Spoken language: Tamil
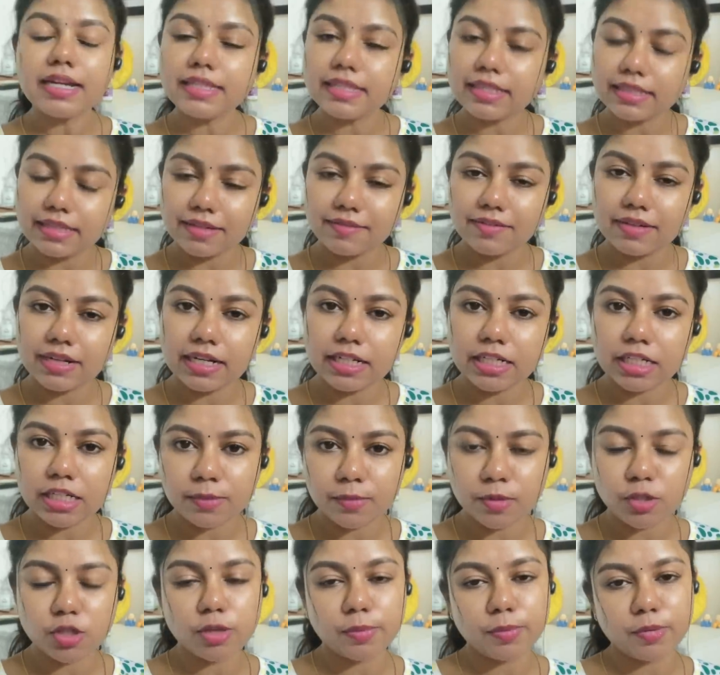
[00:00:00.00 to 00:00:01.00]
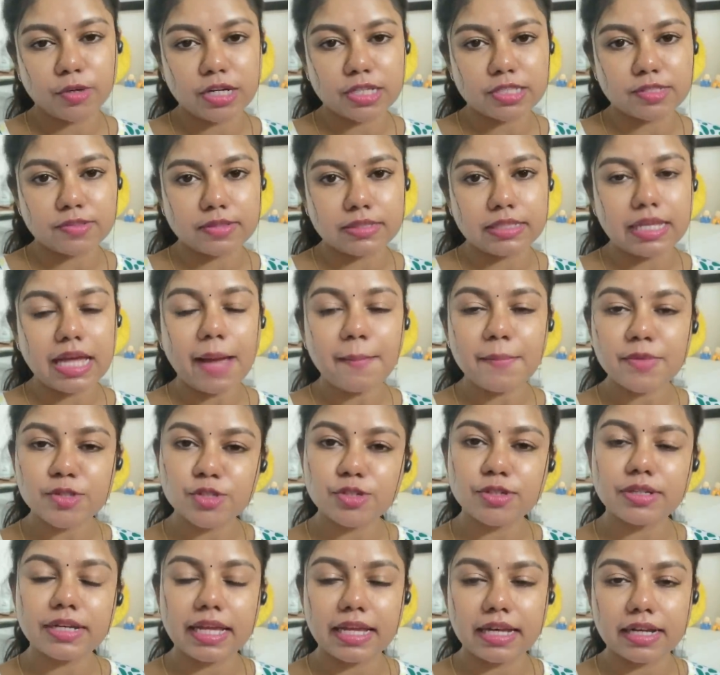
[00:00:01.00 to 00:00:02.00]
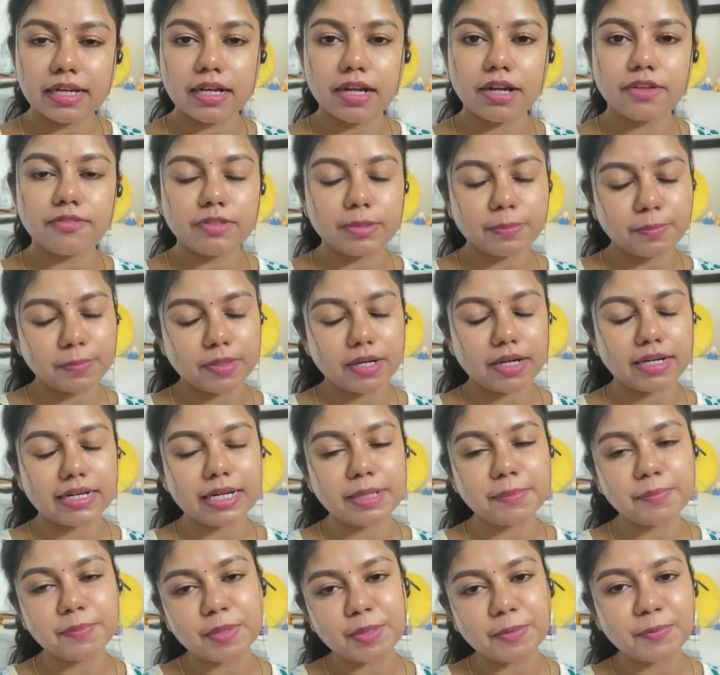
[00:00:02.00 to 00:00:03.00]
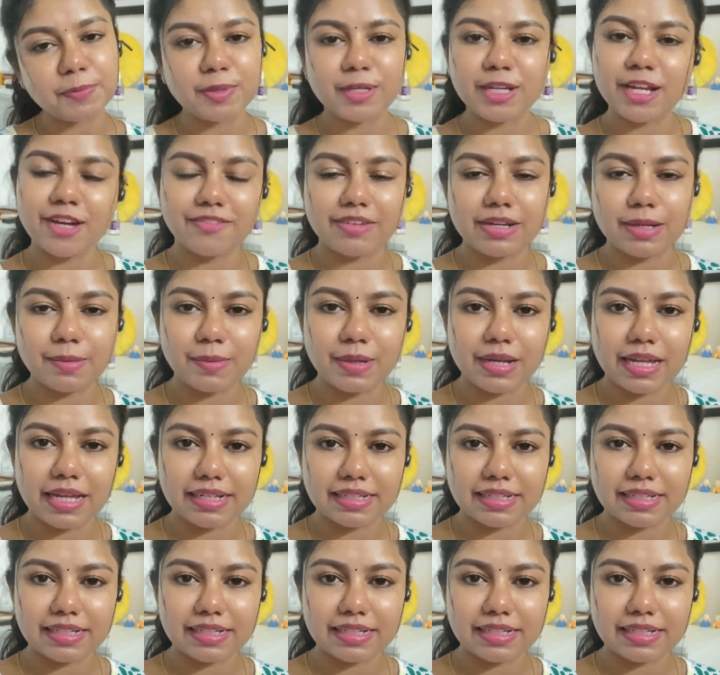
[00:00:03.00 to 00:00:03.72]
இதை தவிர டெர்மோகோ ப்ராடக்ட்ஸ் வந்து அமேசான் நைக்கா பிளிப்கார்ட் அண்ட் பர்பிள்னு அவைலபிளாக